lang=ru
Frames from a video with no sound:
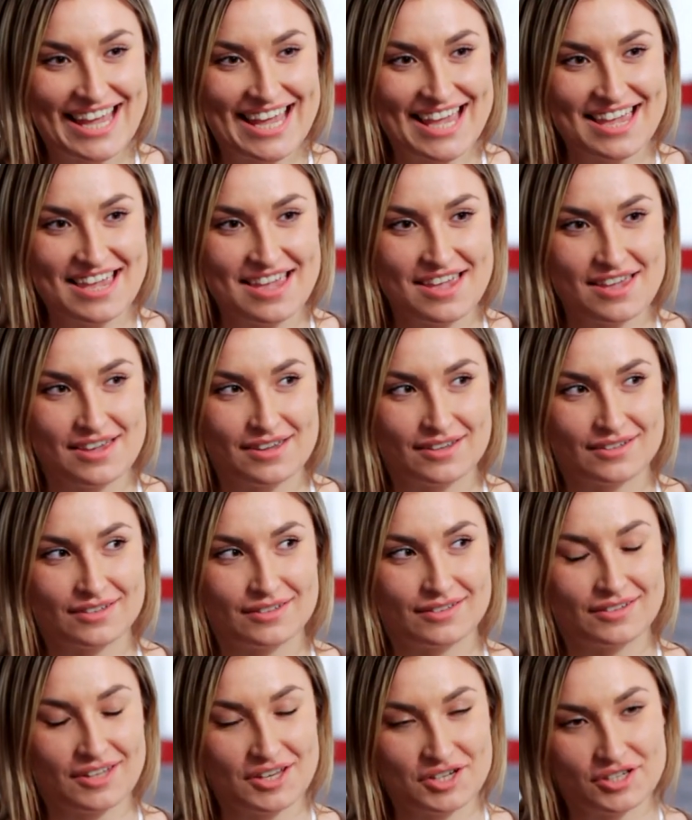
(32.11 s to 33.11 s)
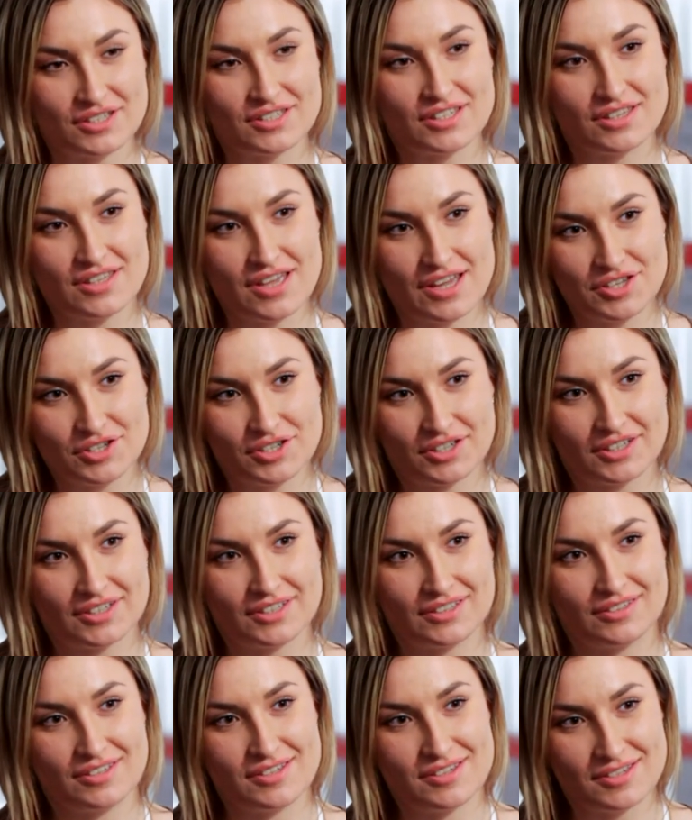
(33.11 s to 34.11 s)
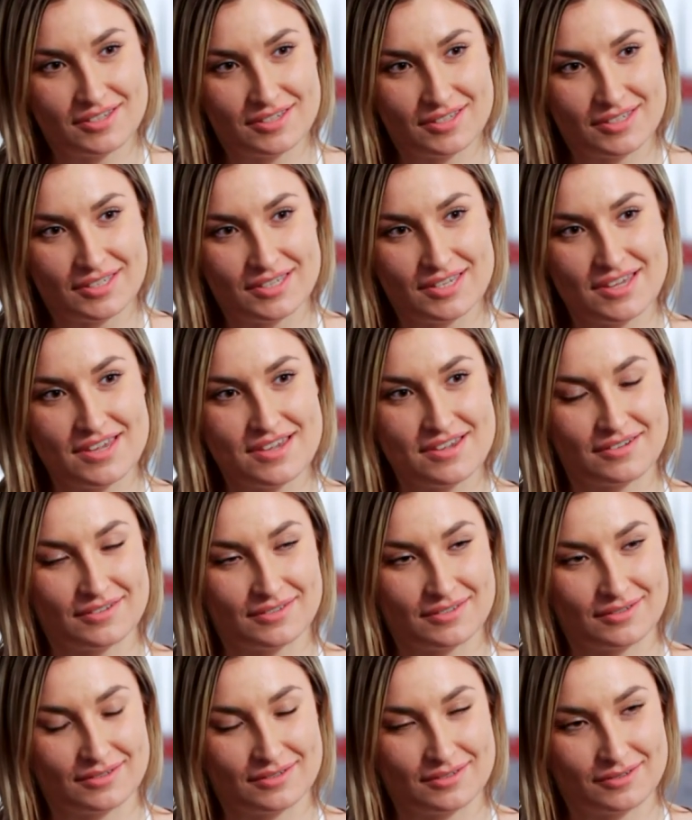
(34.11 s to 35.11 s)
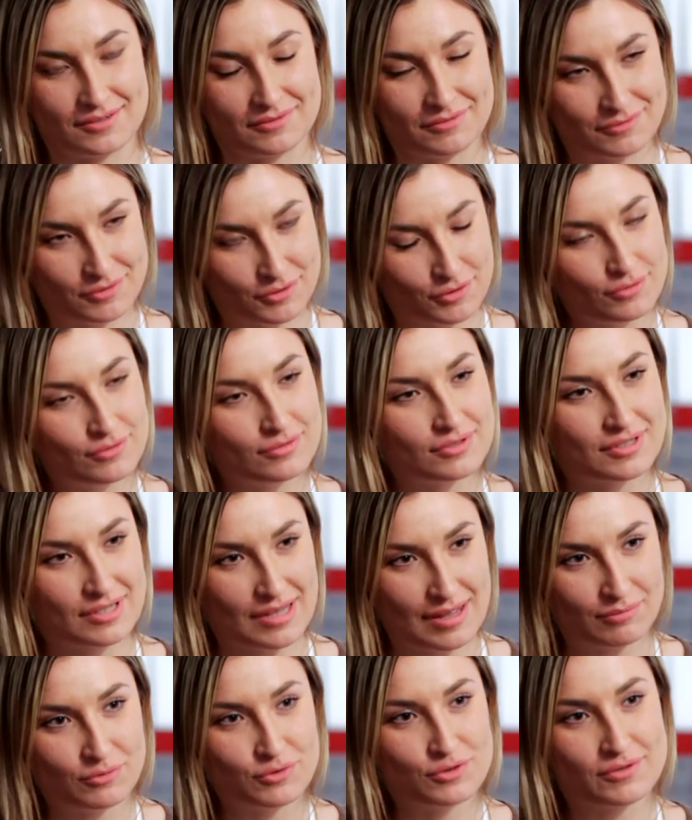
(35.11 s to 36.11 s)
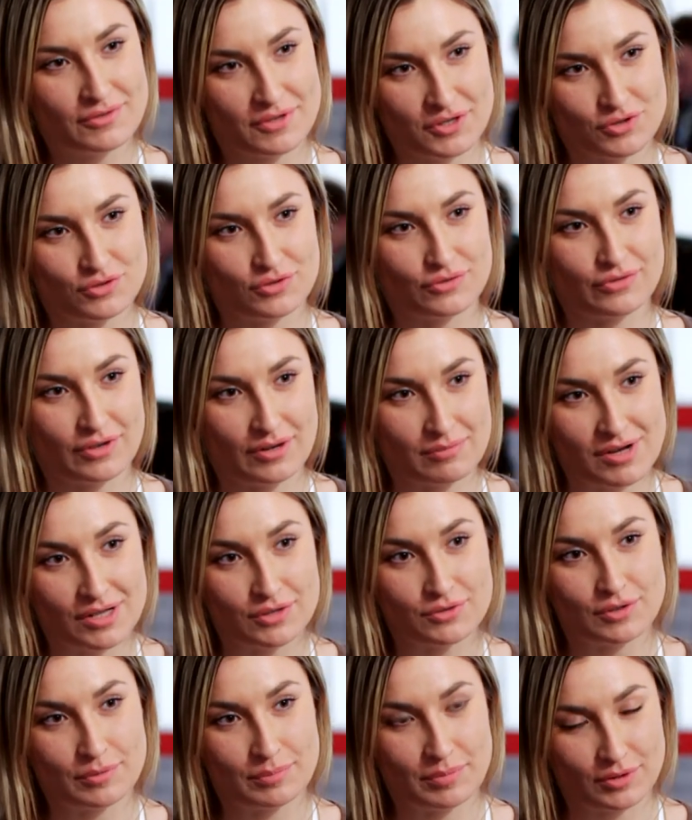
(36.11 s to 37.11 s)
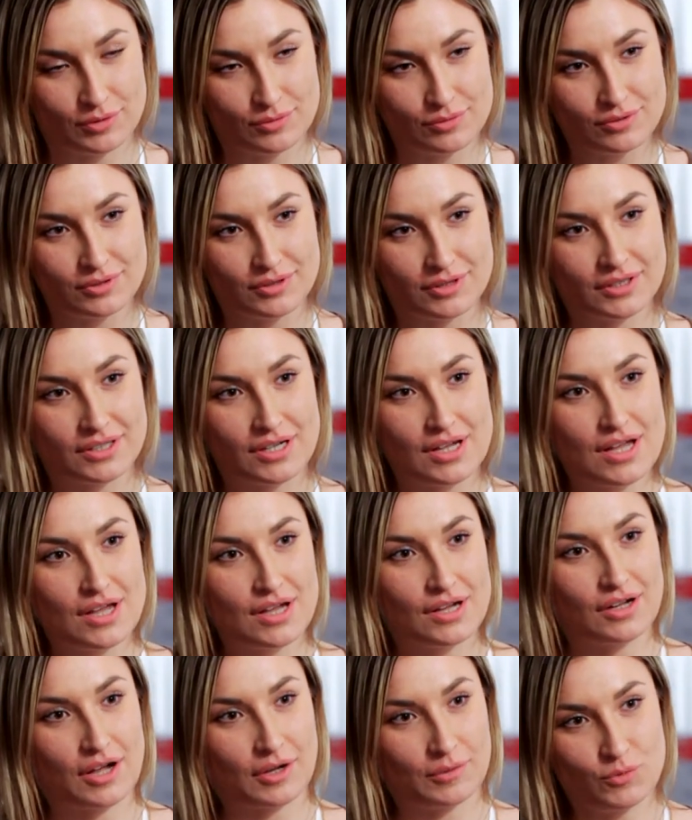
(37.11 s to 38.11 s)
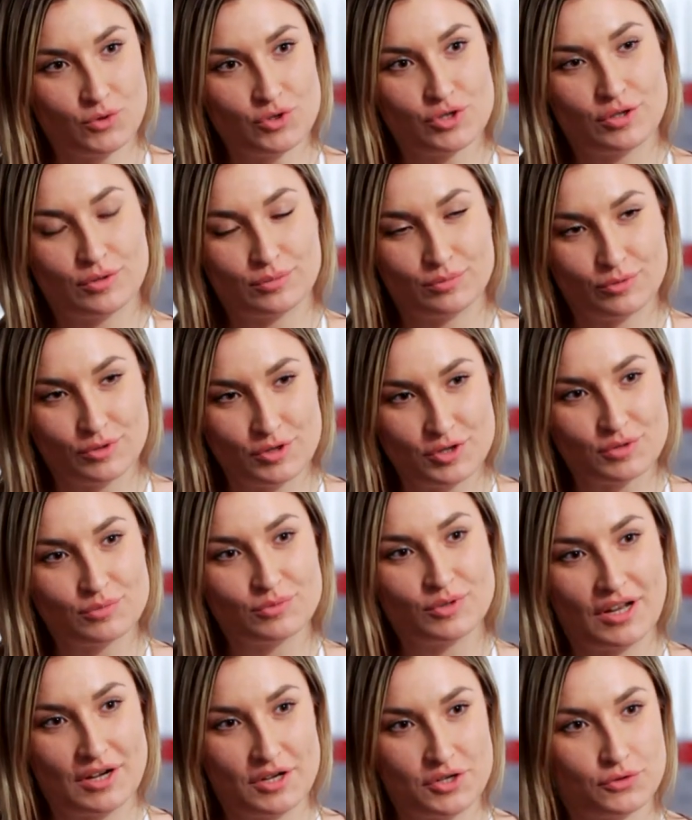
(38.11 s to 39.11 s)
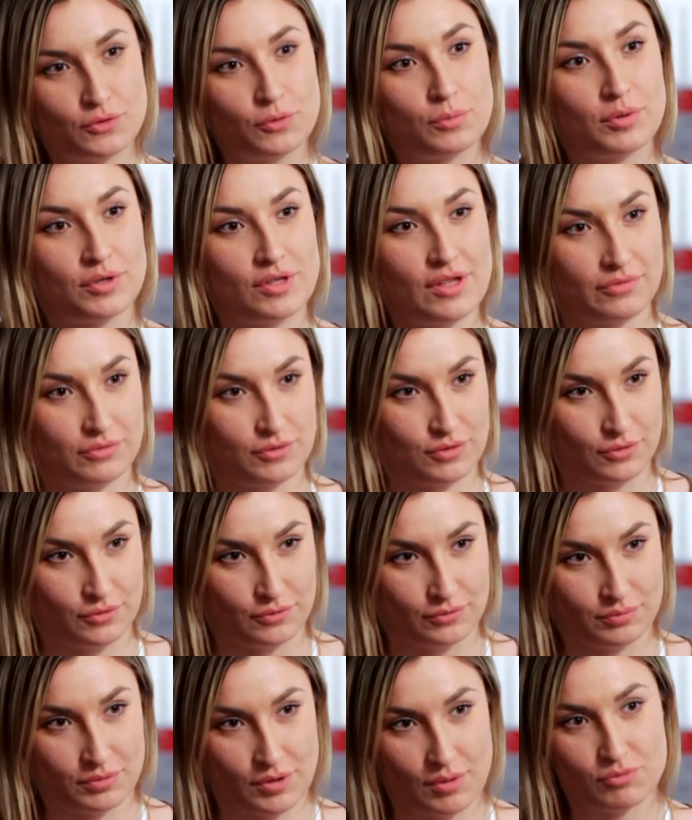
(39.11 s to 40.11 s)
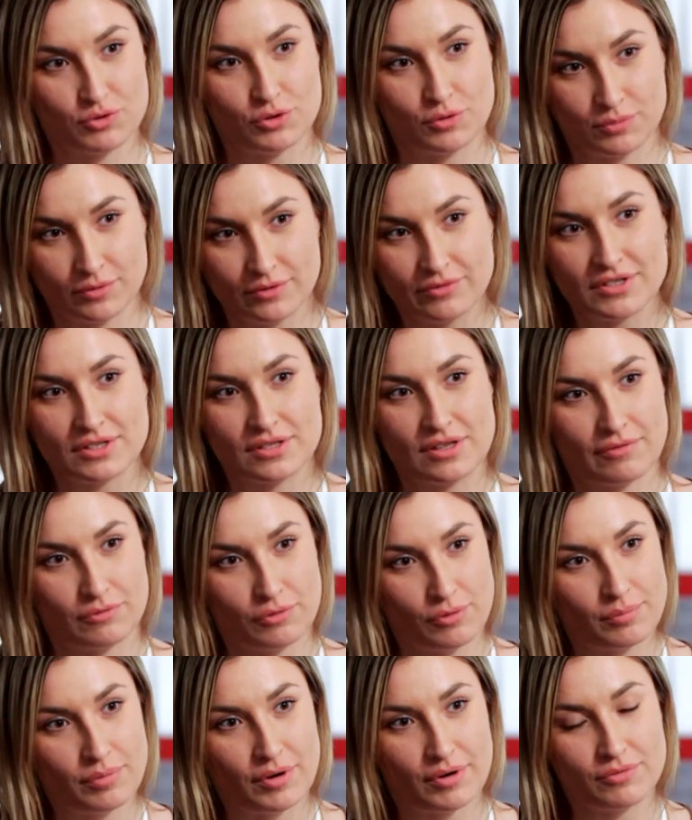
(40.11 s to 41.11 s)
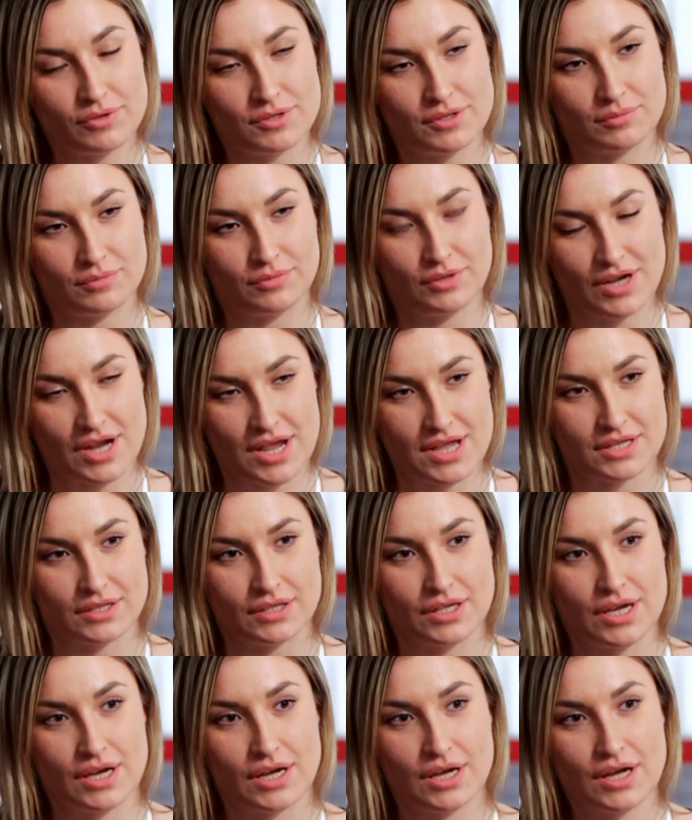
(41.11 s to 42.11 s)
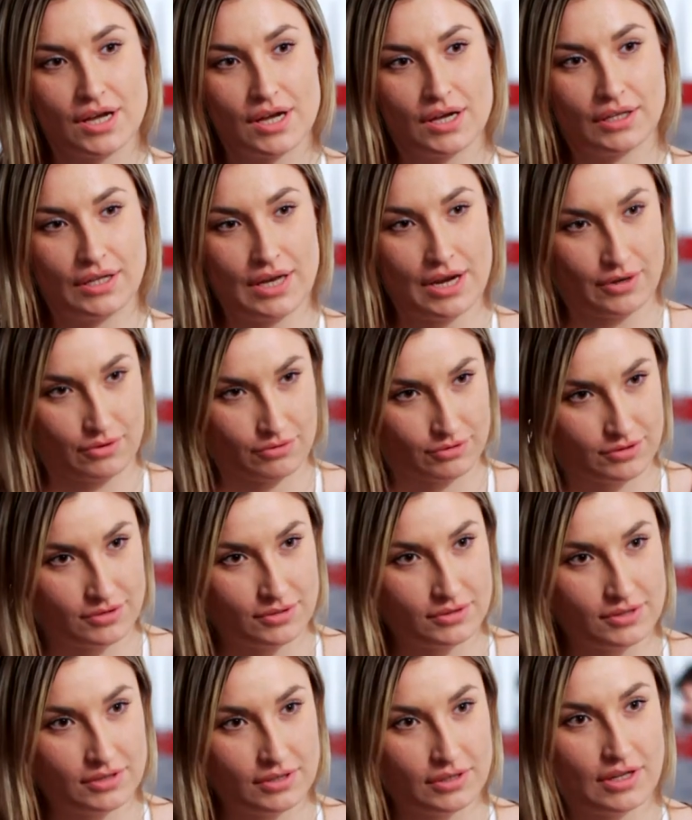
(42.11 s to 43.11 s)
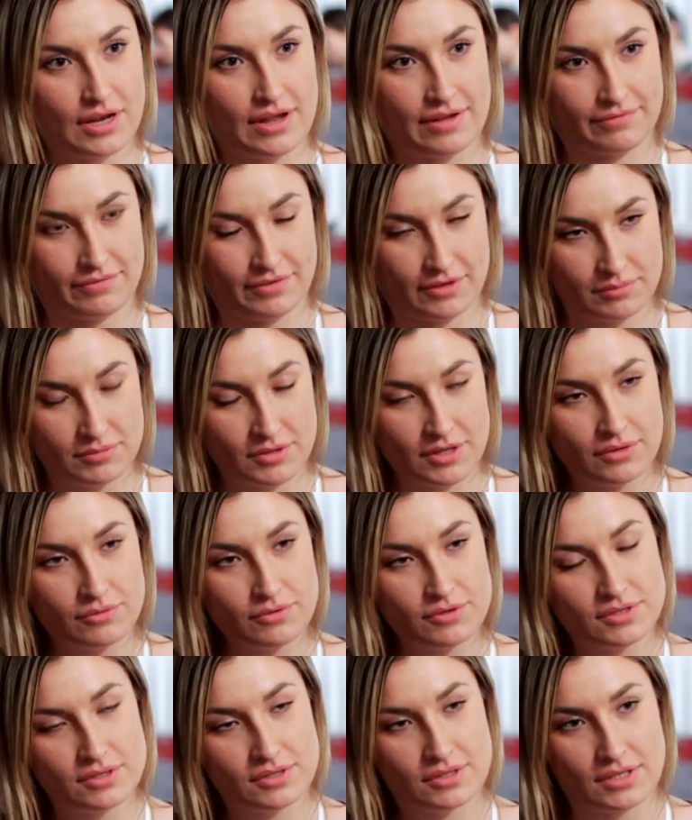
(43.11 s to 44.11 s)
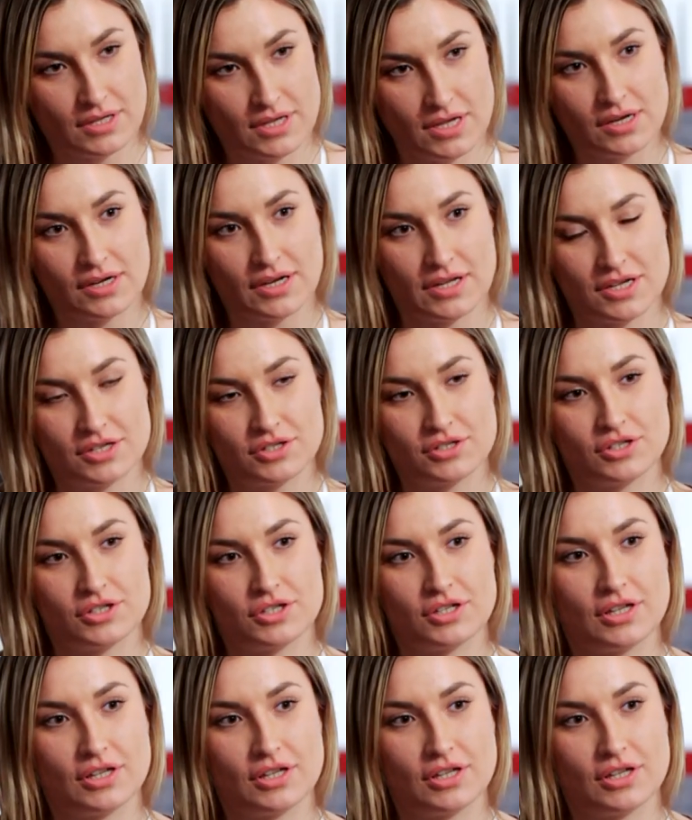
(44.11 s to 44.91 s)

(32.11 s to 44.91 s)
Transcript: И э, наша задача донести э, всю самую свежую информацию о продуктах как можно большему количеству продавцов, потому что мы в основном проводим тренинги для розницы, для фирменной розницы и, конечно же,